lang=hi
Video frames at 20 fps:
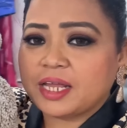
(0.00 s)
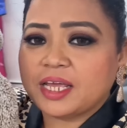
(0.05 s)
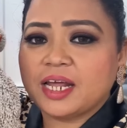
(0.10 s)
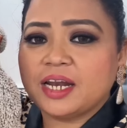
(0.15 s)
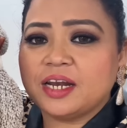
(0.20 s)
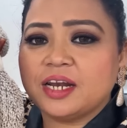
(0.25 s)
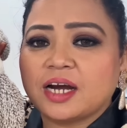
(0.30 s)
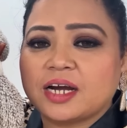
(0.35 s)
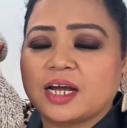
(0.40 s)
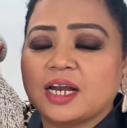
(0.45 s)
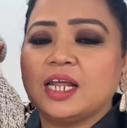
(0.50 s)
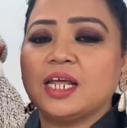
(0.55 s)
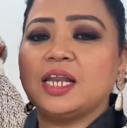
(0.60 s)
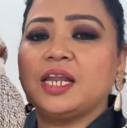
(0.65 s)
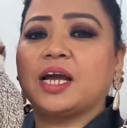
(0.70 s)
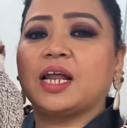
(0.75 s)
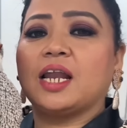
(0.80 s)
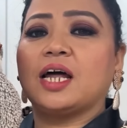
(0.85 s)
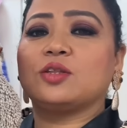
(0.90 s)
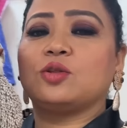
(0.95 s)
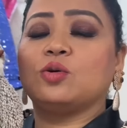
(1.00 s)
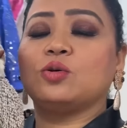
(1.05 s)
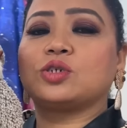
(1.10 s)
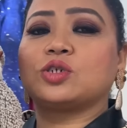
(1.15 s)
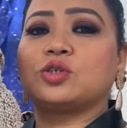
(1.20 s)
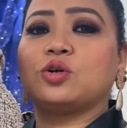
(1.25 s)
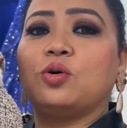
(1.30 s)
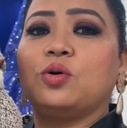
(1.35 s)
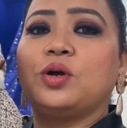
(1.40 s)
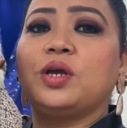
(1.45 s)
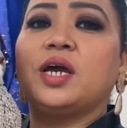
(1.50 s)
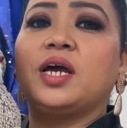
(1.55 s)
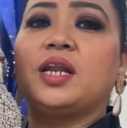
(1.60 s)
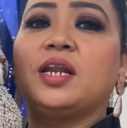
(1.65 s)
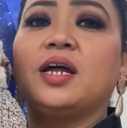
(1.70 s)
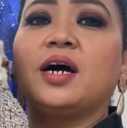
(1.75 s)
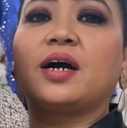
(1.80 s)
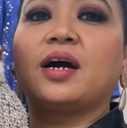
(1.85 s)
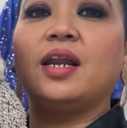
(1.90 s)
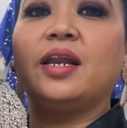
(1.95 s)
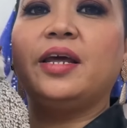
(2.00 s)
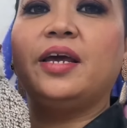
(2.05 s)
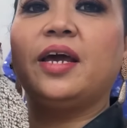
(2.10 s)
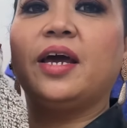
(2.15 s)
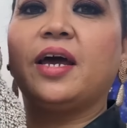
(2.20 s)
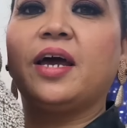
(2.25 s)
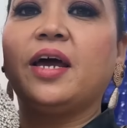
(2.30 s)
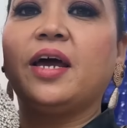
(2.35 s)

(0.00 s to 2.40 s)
ये नकली निकला दोस्तों ये नकली है